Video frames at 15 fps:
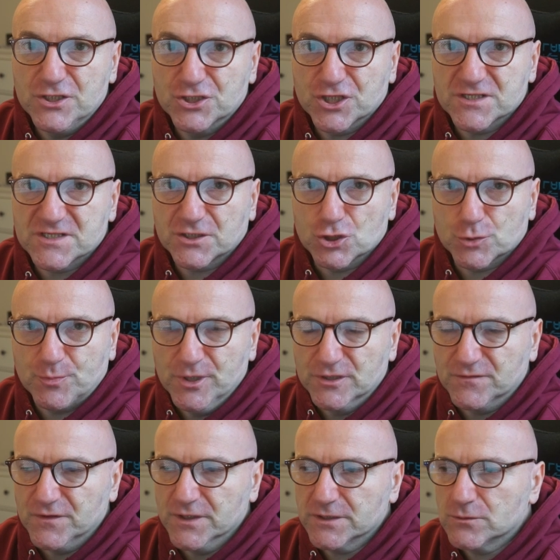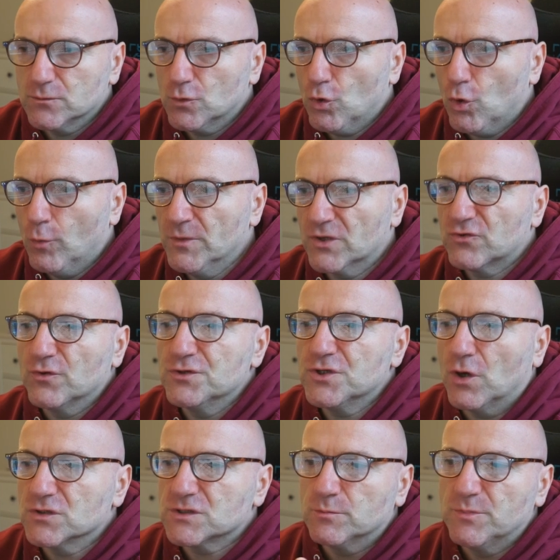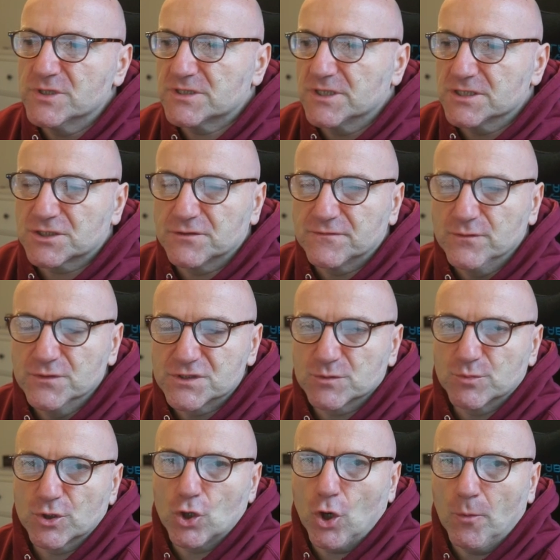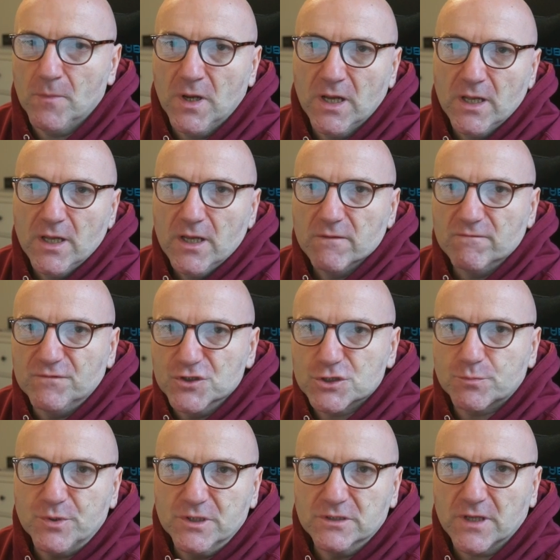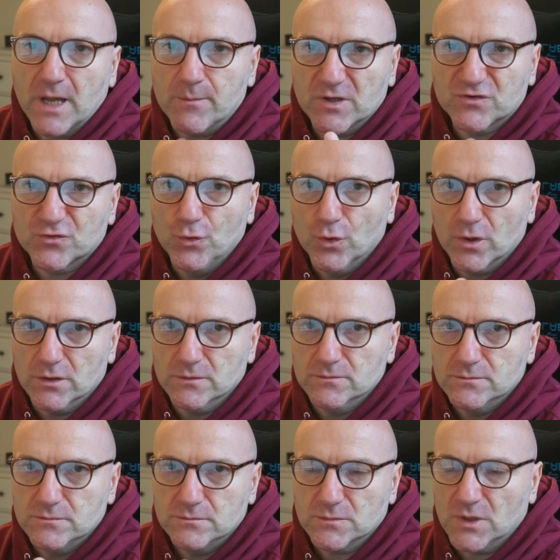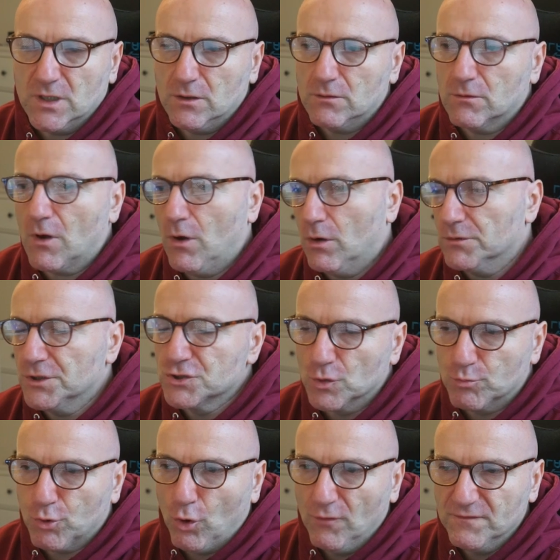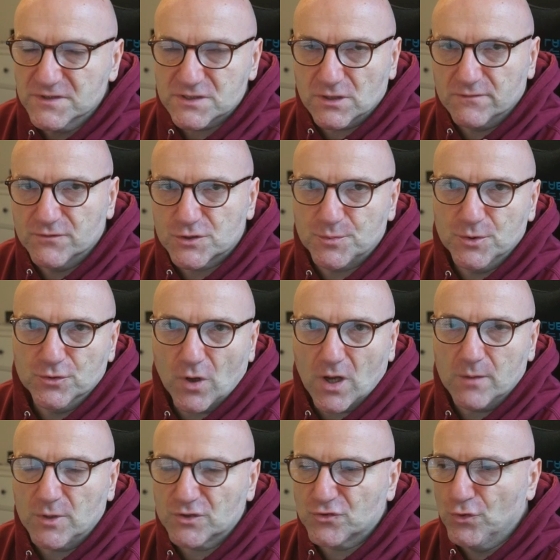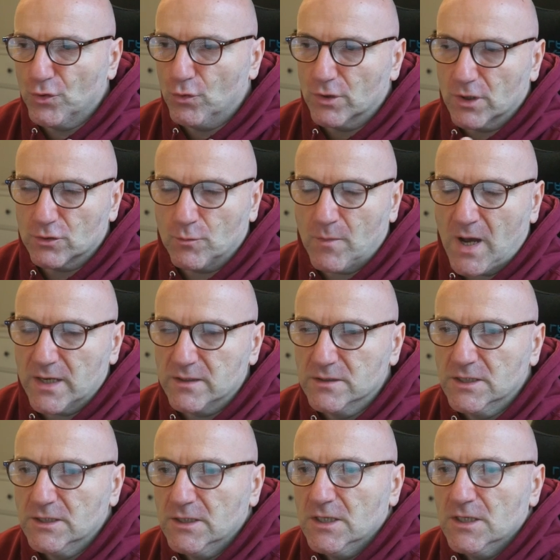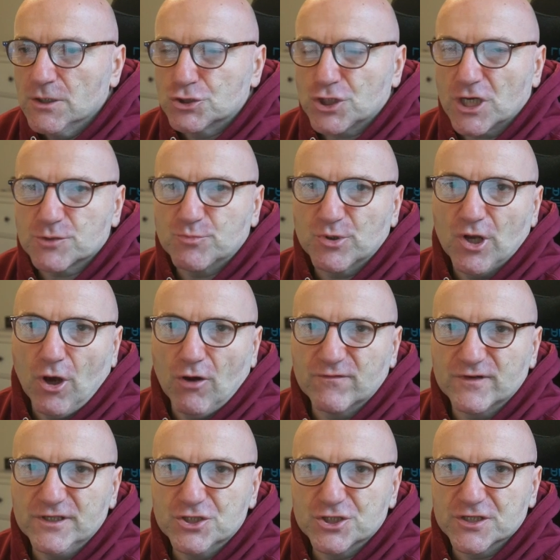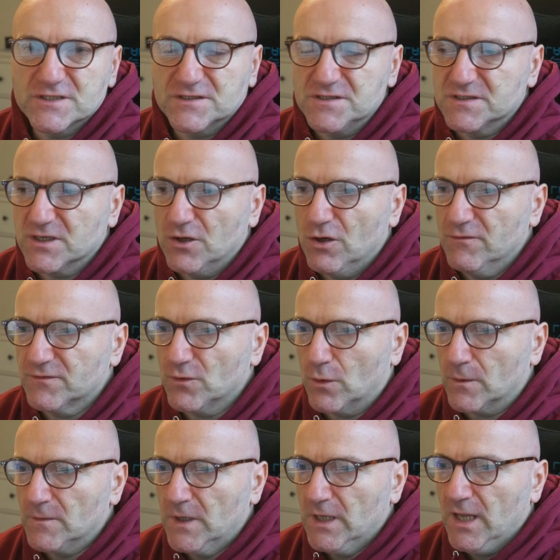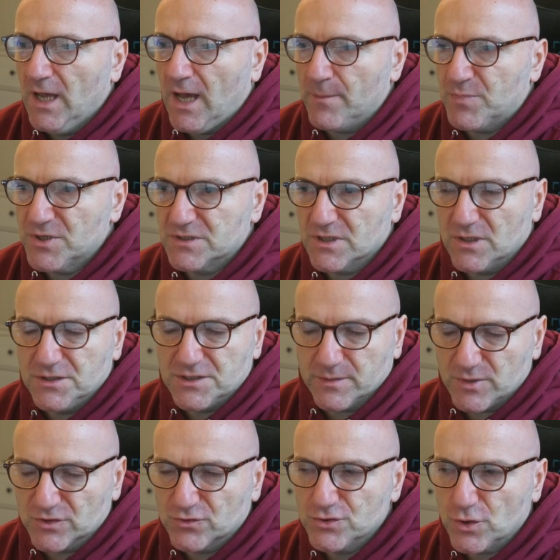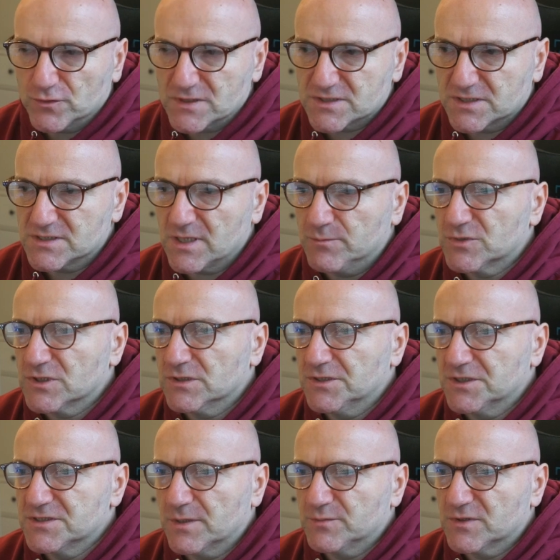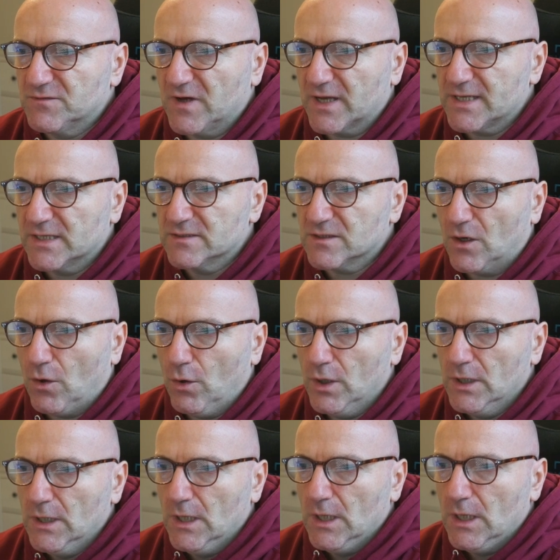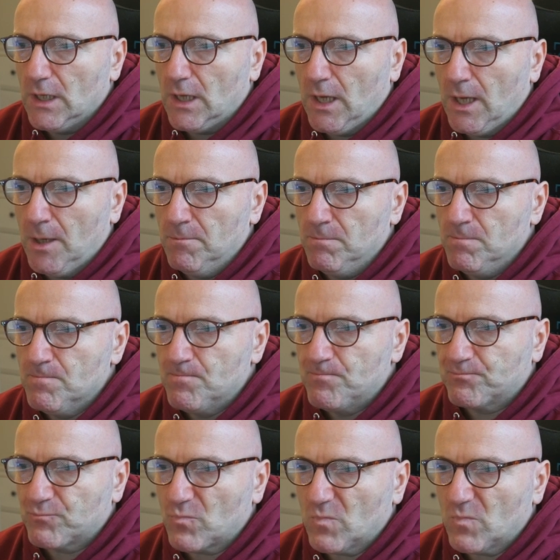Lead Chess gespielt wird, um natürlich auch so ein bisschen das Gefühl zu bekommen, wir spielen Amateure. Ne? Oder nicht nur Profis, sondern wir spielen auch Amateure oder normale Schachspieler auf Lead Chess diese Eröffnung. Hab ich ich habe natürlich auch das gesamte, die gesamte Variante auch ähm,